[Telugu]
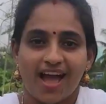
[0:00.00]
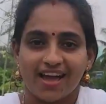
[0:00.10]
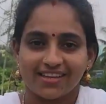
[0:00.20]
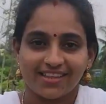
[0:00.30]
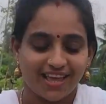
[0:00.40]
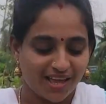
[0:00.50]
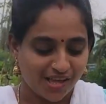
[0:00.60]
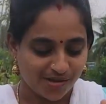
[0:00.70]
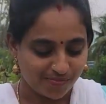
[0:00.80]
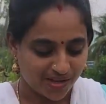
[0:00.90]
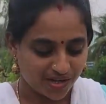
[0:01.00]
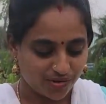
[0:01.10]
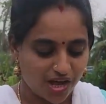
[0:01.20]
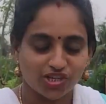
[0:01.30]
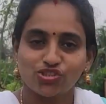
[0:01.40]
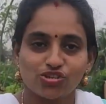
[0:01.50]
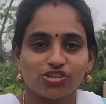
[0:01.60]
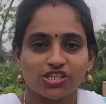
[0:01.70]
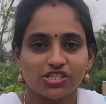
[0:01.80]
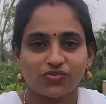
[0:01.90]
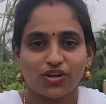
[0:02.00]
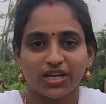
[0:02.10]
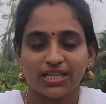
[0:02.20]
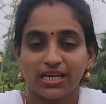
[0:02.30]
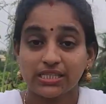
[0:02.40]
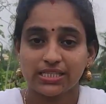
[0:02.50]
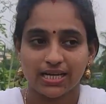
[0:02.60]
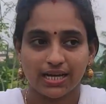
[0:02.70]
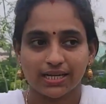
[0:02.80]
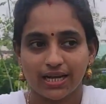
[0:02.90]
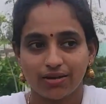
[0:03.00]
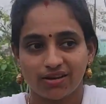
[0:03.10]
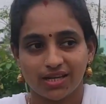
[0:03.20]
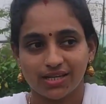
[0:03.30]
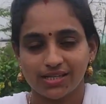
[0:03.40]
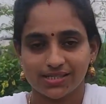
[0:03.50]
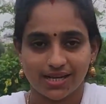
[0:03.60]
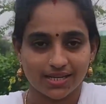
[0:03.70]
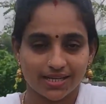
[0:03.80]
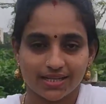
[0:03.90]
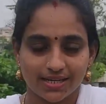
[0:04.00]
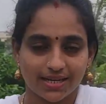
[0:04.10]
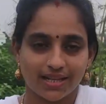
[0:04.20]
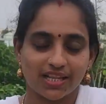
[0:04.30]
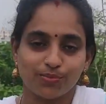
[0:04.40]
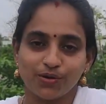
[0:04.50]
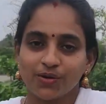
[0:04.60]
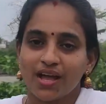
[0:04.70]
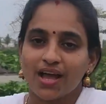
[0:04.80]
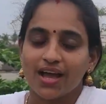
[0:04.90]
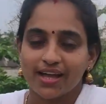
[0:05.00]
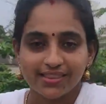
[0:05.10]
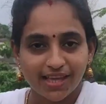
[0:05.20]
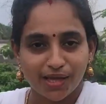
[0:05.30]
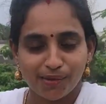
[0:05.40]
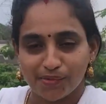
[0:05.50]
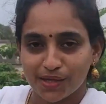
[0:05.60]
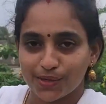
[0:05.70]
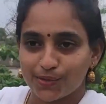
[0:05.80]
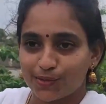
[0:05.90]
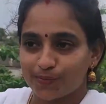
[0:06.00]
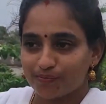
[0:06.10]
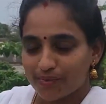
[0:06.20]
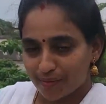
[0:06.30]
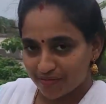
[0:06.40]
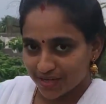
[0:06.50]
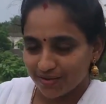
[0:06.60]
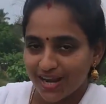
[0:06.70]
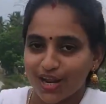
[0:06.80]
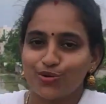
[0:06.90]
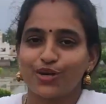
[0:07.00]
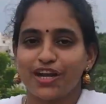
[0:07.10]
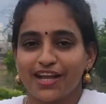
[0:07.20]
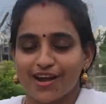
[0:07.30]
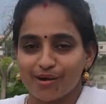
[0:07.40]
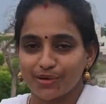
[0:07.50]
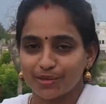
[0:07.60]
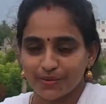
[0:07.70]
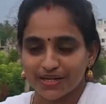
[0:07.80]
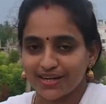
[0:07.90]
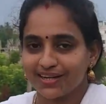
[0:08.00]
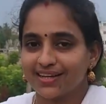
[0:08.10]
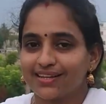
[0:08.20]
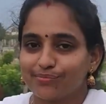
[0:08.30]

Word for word: అయితే మనం అంజూరు కోసేసుకున్నాం కదా జాంకాయలు ఉన్నాయి జాంకాయ దగ్గరికి వెళ్దాము అయితే మీరు నా వీడియోలు ఎలా ఉంటున్నాయి కామెంట్ పెట్టండి